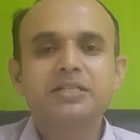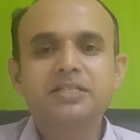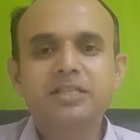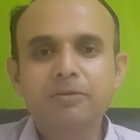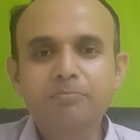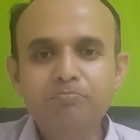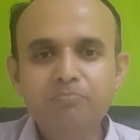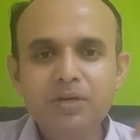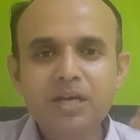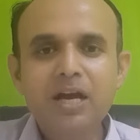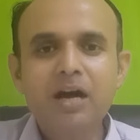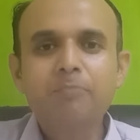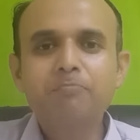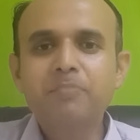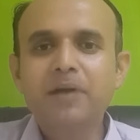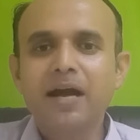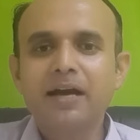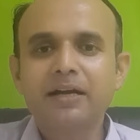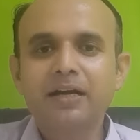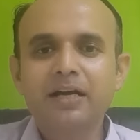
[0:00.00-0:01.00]
जब भी आप
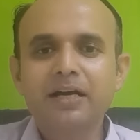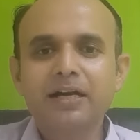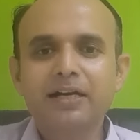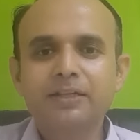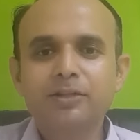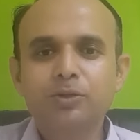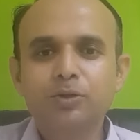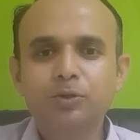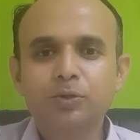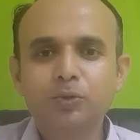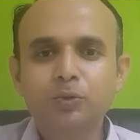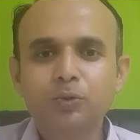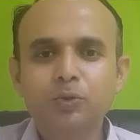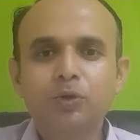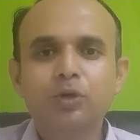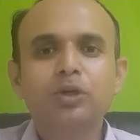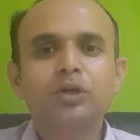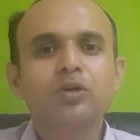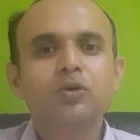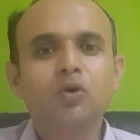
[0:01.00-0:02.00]
खाना खाते हो
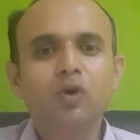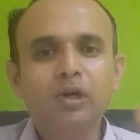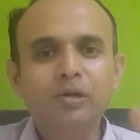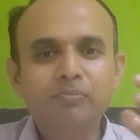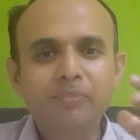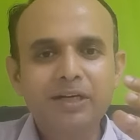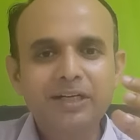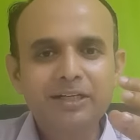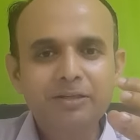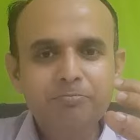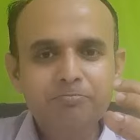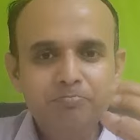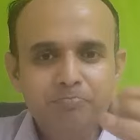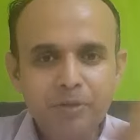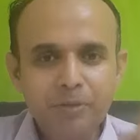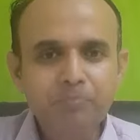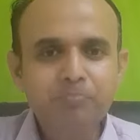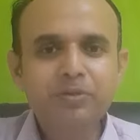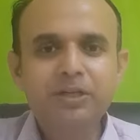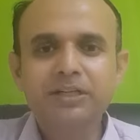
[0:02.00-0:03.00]
गॉल ब्लाडर
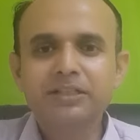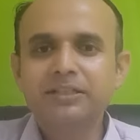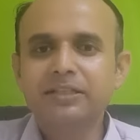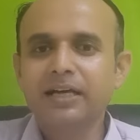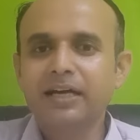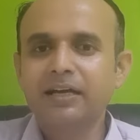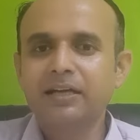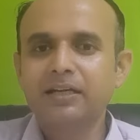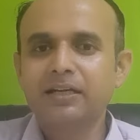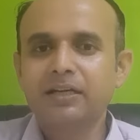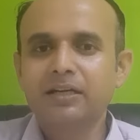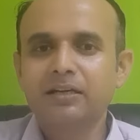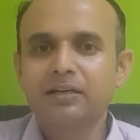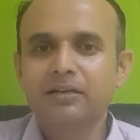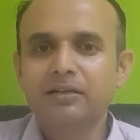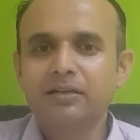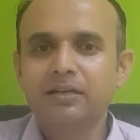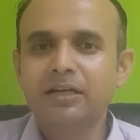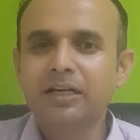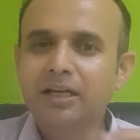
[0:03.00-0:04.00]
पंप करता है
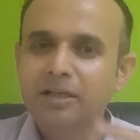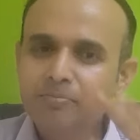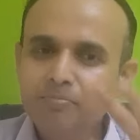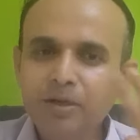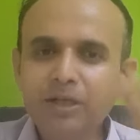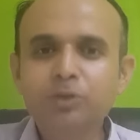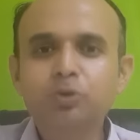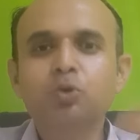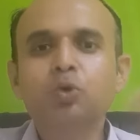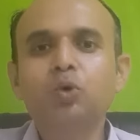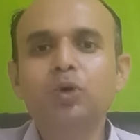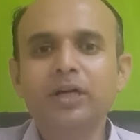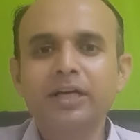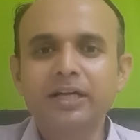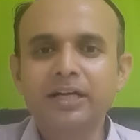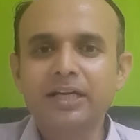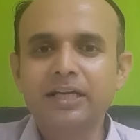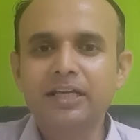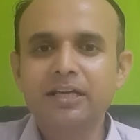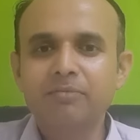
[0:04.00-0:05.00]
लगभग दो
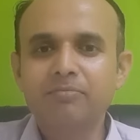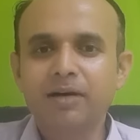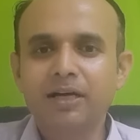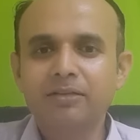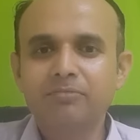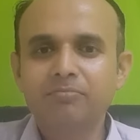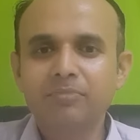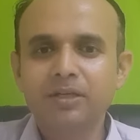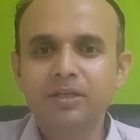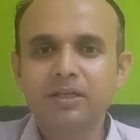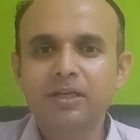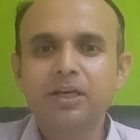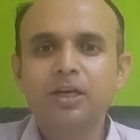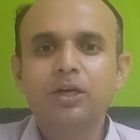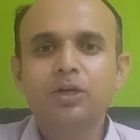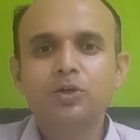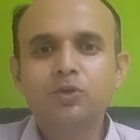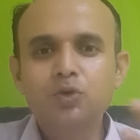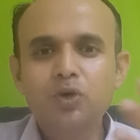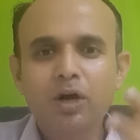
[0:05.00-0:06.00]
घंटे के बाद में
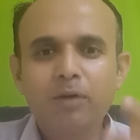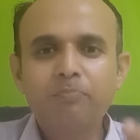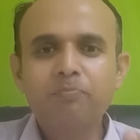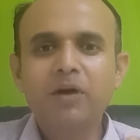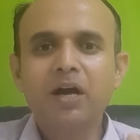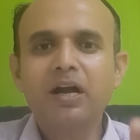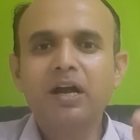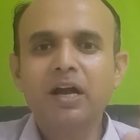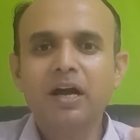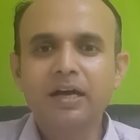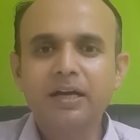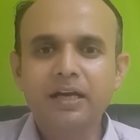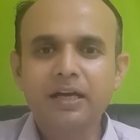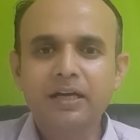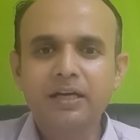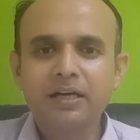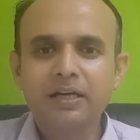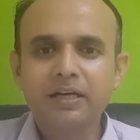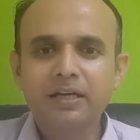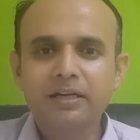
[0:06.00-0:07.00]
जो आपका खाना
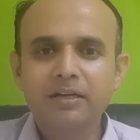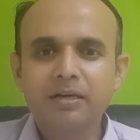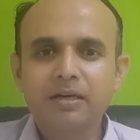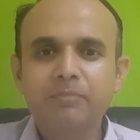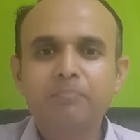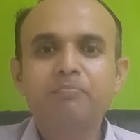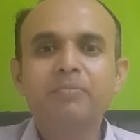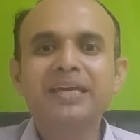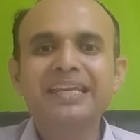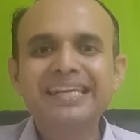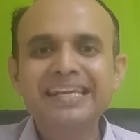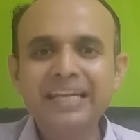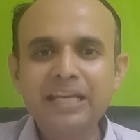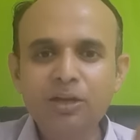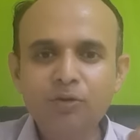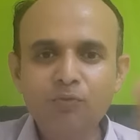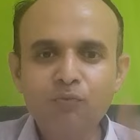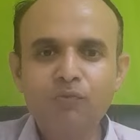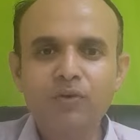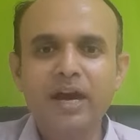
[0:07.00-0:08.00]
है
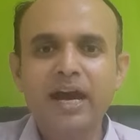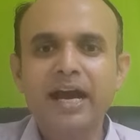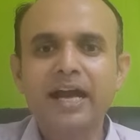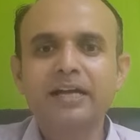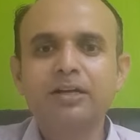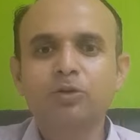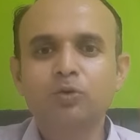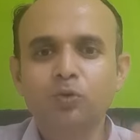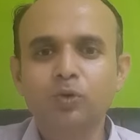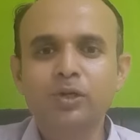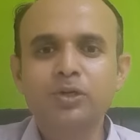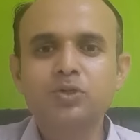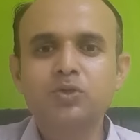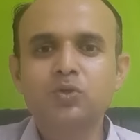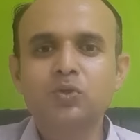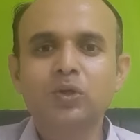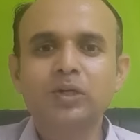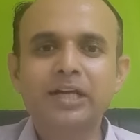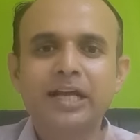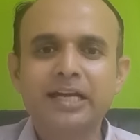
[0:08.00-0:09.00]
मेनली फैट
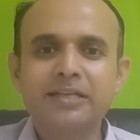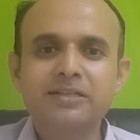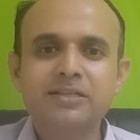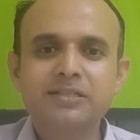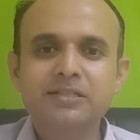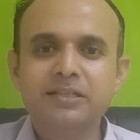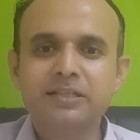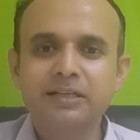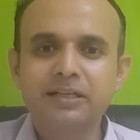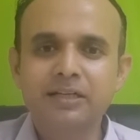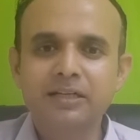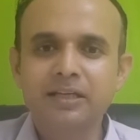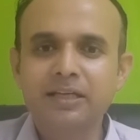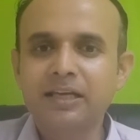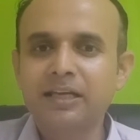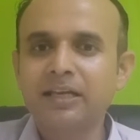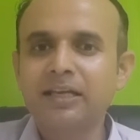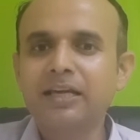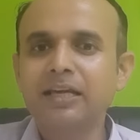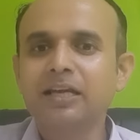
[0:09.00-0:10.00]
कोलेस्ट्रॉल डाइजेस्ट करने
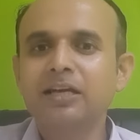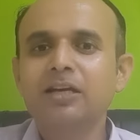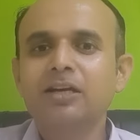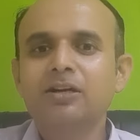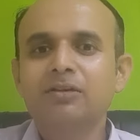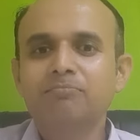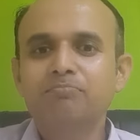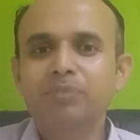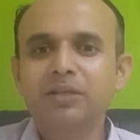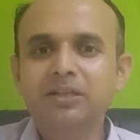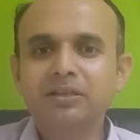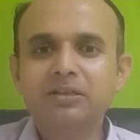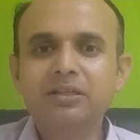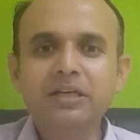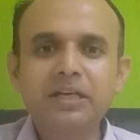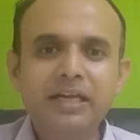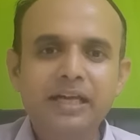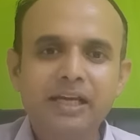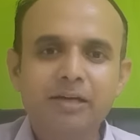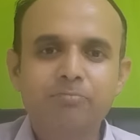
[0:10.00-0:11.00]
के लिए पित्त
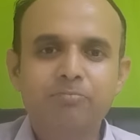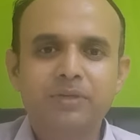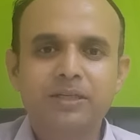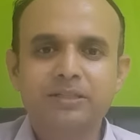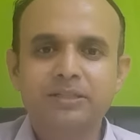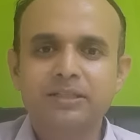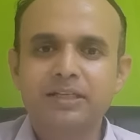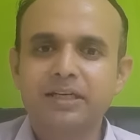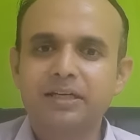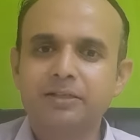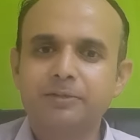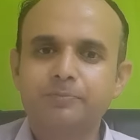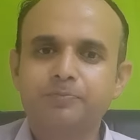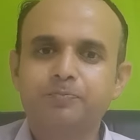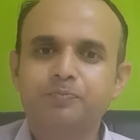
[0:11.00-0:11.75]
हेल्प करता है